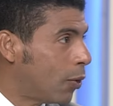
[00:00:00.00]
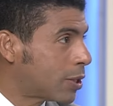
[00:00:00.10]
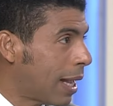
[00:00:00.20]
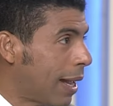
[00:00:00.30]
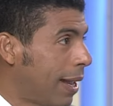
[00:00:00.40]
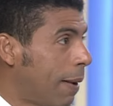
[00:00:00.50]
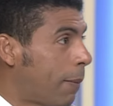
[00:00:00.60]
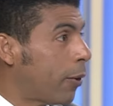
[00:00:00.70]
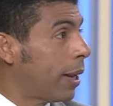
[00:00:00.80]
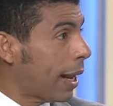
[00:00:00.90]
O sea,
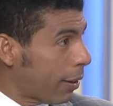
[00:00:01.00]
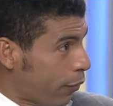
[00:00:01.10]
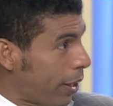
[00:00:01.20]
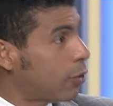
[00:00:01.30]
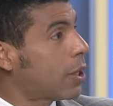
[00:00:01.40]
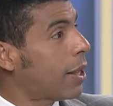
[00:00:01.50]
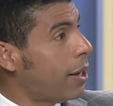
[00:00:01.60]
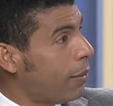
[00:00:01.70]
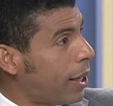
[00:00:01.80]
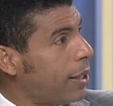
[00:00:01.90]
pero era refiriéndose a
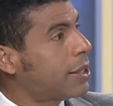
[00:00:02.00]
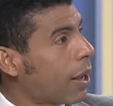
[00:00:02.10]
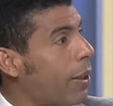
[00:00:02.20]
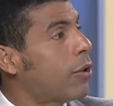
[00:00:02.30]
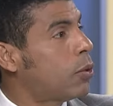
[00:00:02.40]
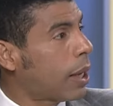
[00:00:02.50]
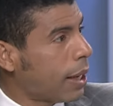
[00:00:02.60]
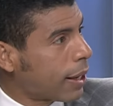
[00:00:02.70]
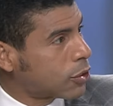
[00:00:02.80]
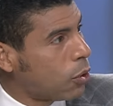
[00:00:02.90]
Jenny Berenice que había hecho una
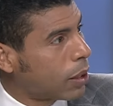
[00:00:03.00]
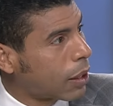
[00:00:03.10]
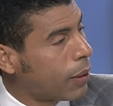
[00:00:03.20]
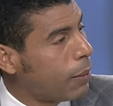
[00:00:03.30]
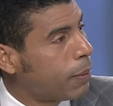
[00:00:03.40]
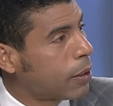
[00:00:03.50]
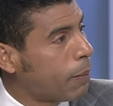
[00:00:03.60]
aclaración a través del,